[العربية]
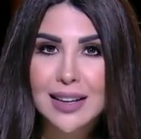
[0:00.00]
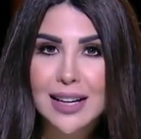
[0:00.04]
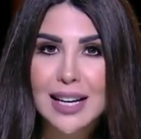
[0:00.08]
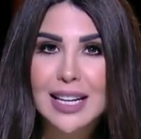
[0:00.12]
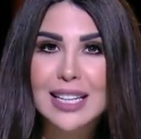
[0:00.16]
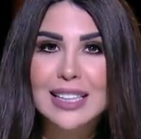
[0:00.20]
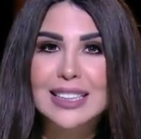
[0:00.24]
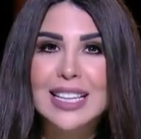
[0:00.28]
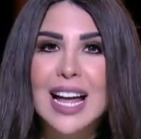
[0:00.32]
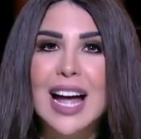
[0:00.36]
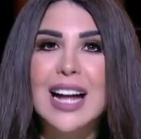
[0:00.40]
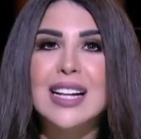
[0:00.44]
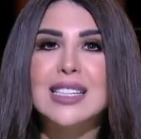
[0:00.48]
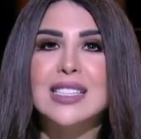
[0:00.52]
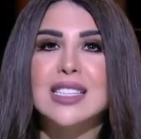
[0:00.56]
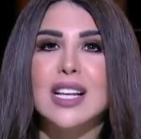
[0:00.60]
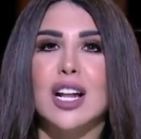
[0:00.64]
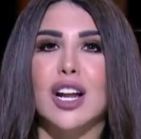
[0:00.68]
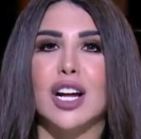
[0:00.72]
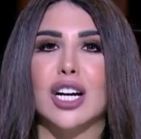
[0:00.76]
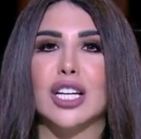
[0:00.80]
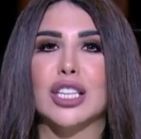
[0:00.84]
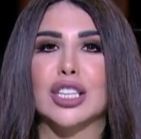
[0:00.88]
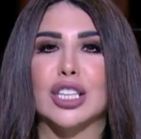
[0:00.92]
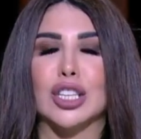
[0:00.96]
انتهت
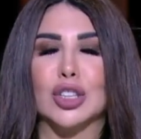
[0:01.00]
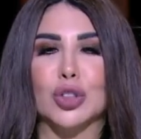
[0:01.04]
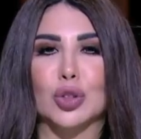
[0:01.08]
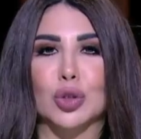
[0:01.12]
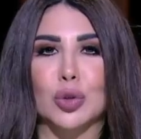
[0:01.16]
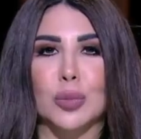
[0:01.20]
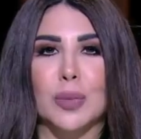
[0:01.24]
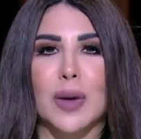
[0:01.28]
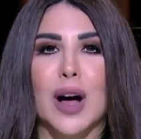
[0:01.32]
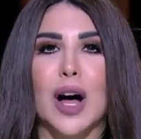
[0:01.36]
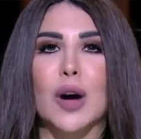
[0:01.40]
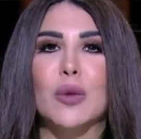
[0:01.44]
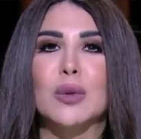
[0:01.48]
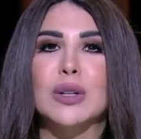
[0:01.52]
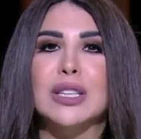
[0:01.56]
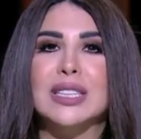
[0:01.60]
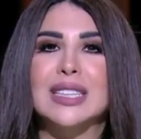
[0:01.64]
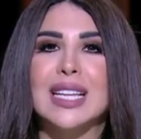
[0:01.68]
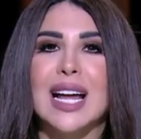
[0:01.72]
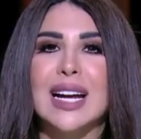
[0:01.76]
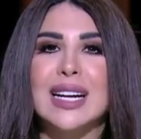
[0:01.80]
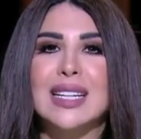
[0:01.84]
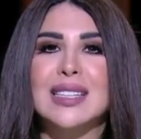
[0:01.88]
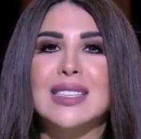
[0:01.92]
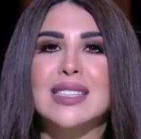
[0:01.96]
صلاحيتهم او
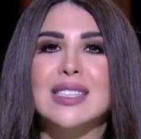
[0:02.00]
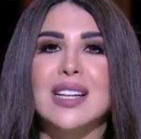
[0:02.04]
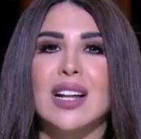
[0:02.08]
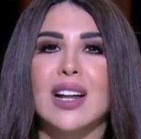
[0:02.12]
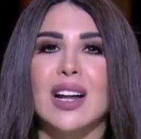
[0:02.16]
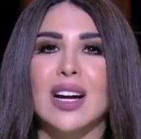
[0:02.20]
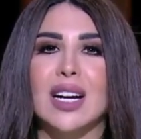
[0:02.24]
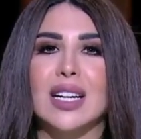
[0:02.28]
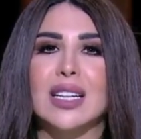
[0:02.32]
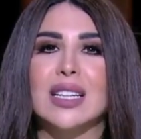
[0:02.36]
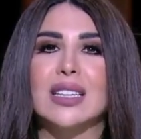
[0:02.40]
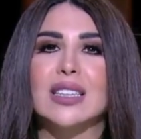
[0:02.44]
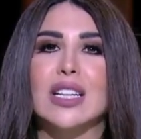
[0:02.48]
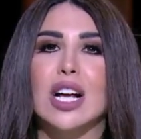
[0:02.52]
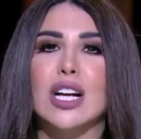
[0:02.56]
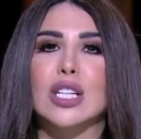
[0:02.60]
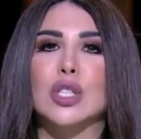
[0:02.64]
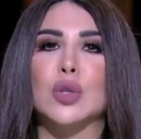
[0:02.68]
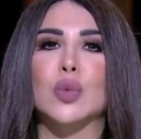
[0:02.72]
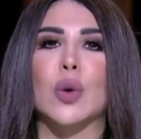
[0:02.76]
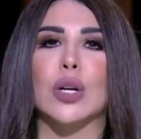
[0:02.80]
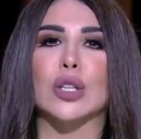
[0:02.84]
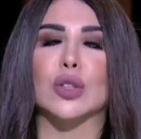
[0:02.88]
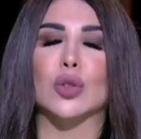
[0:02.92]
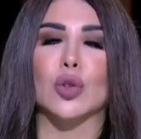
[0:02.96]
انتهت صلاحيه
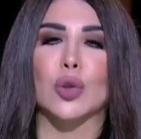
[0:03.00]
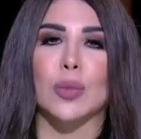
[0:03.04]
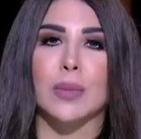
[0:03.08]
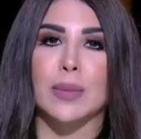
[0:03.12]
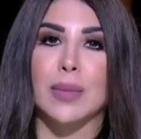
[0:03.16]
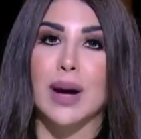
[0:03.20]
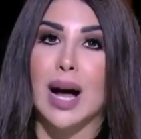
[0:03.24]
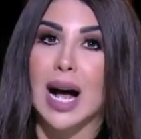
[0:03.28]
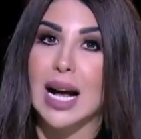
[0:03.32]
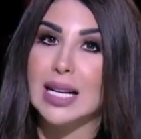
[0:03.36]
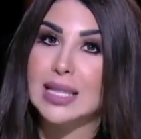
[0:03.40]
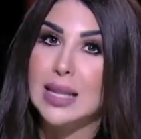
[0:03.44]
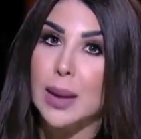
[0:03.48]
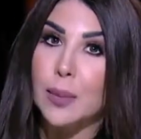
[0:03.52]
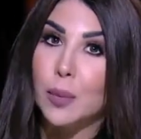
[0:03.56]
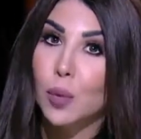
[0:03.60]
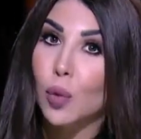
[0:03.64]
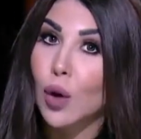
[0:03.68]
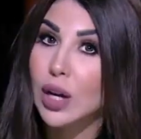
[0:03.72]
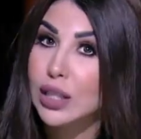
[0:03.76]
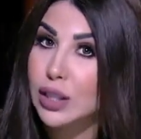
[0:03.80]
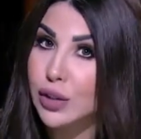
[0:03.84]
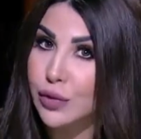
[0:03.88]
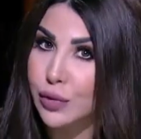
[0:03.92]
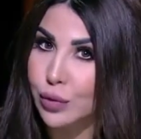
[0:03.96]
اصواتهم حسب
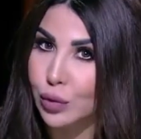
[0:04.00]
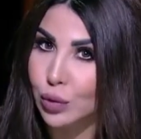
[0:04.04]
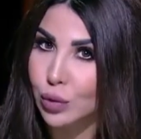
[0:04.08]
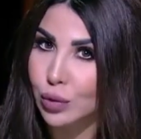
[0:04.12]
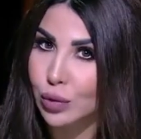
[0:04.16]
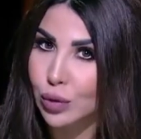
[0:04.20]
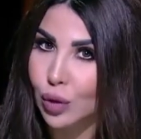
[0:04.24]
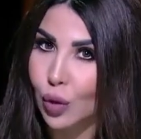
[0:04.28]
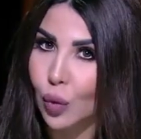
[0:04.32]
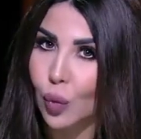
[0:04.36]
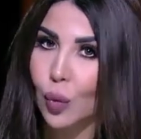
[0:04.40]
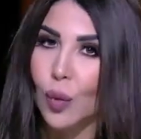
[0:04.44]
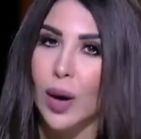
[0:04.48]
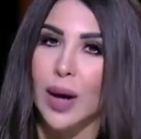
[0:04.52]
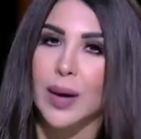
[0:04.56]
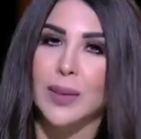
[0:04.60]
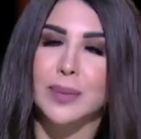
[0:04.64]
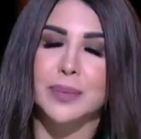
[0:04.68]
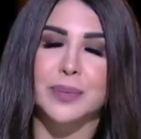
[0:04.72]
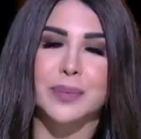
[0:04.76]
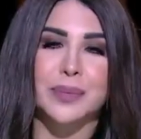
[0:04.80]
وصفه هو